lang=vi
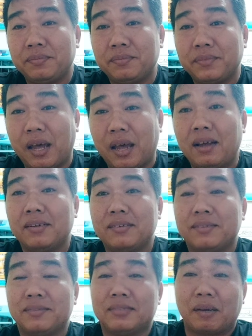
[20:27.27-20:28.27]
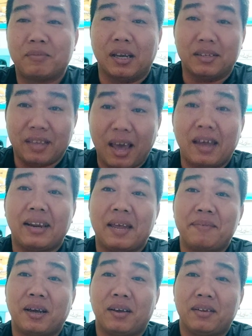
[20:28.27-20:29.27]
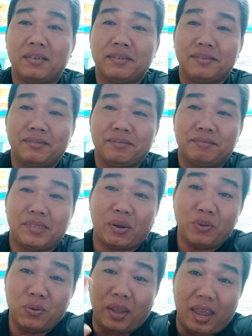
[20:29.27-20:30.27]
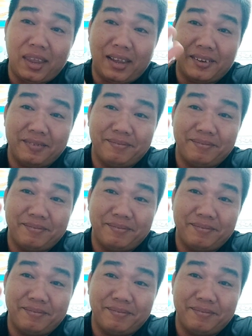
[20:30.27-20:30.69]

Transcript: đó tâm sự chơi anh em thôi tối vui vẻ nha